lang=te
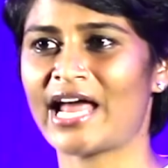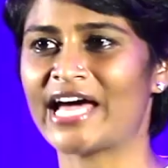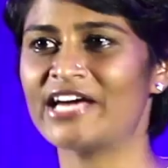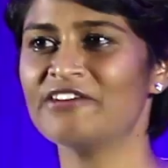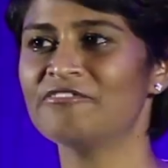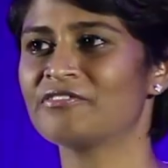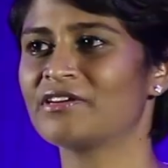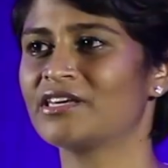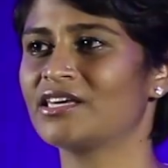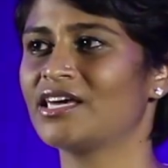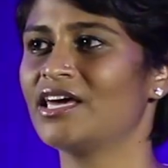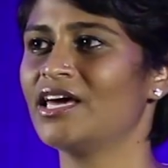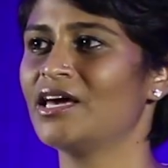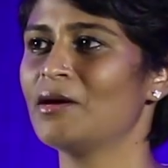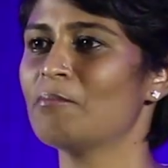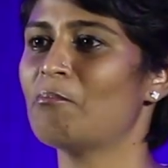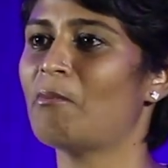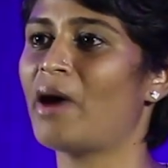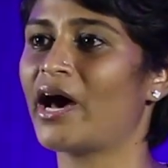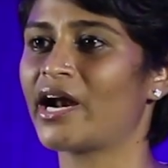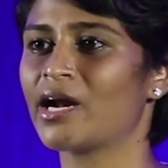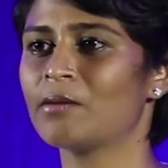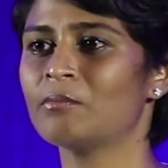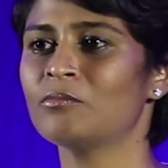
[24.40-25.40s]
లైఫ్కి
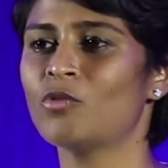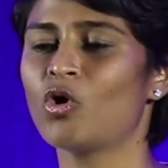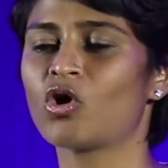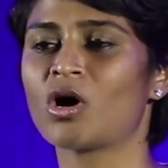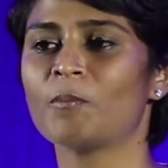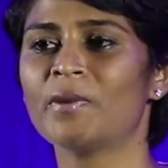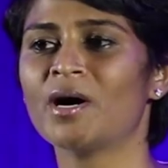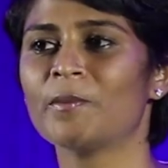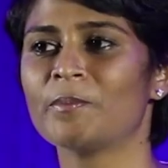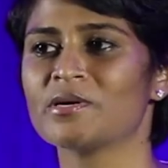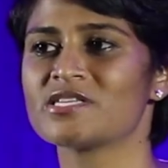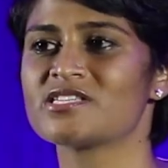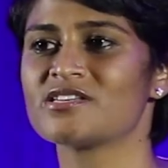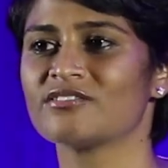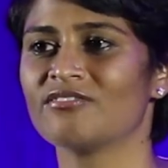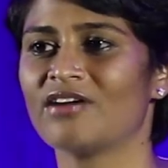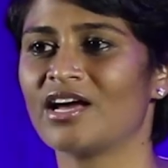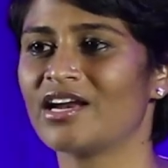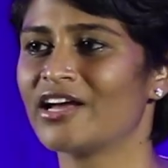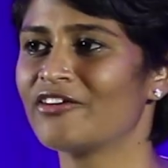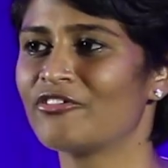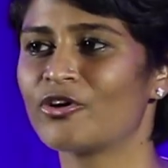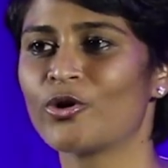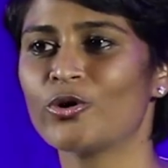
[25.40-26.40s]
మనం ఒక పర్పస్
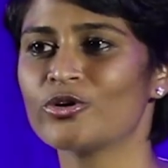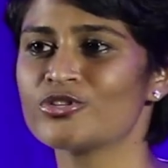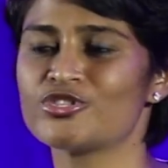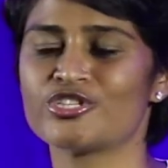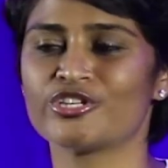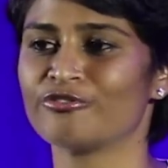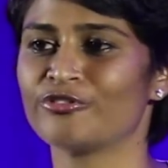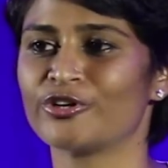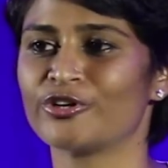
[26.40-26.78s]
ఇవ్వాలి ఎవరో వచ్చి